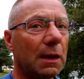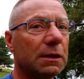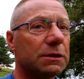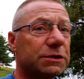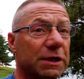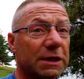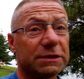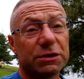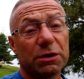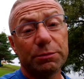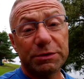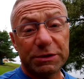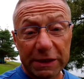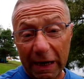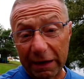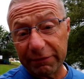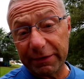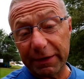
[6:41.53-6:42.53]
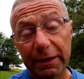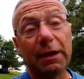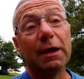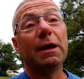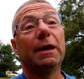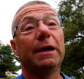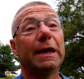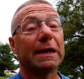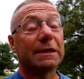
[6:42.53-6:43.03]
Trzeba zrobić kawę.
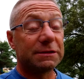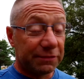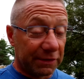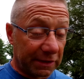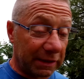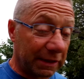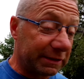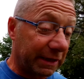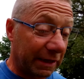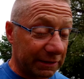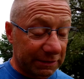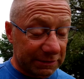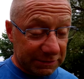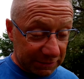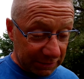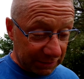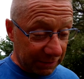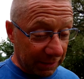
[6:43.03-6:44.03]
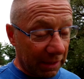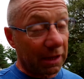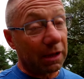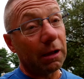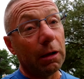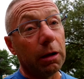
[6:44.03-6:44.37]
Jak zwykle, tradycyjnie,